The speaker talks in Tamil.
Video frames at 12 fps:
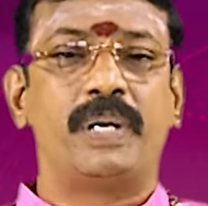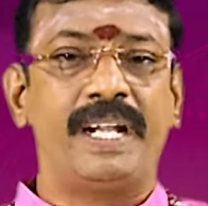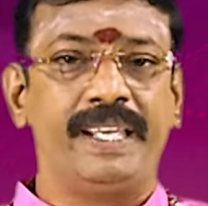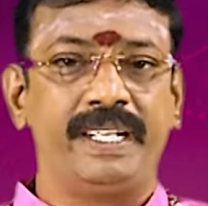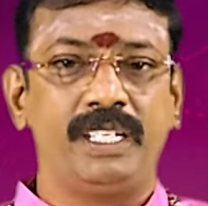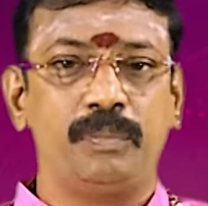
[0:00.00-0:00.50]

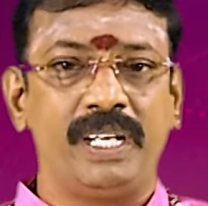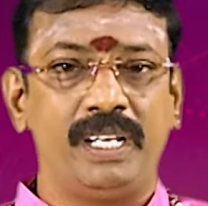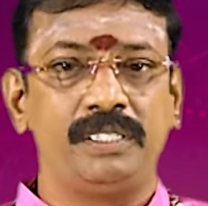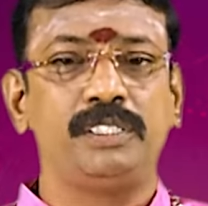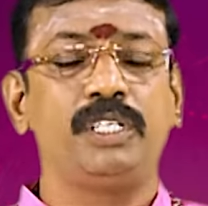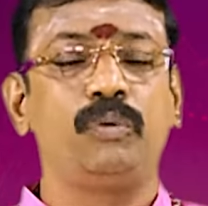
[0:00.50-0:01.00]
பனிரெண்டு
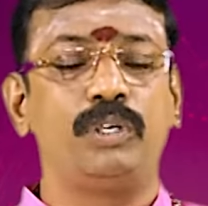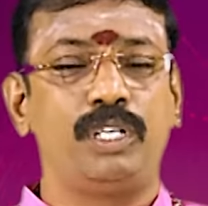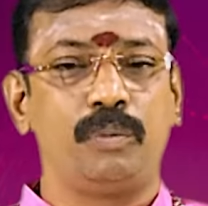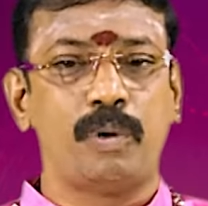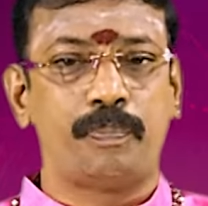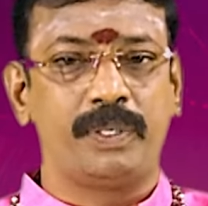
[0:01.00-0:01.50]
மணிலிருந்து
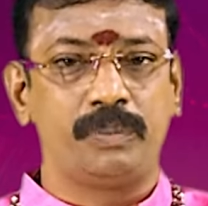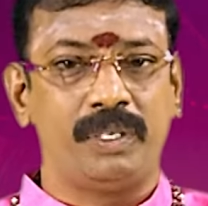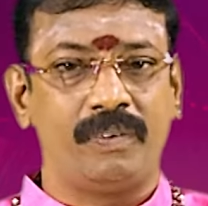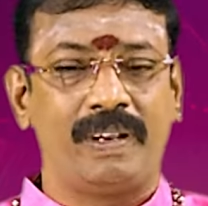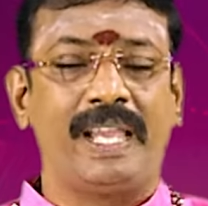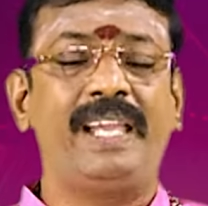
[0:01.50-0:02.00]
ஒன்று முப்பது
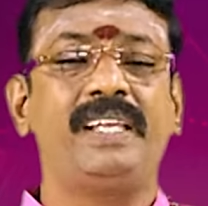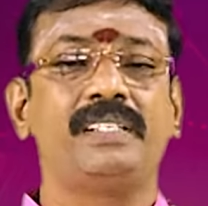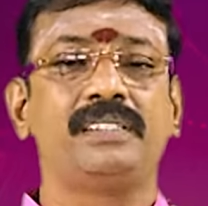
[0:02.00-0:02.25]
மணி வரை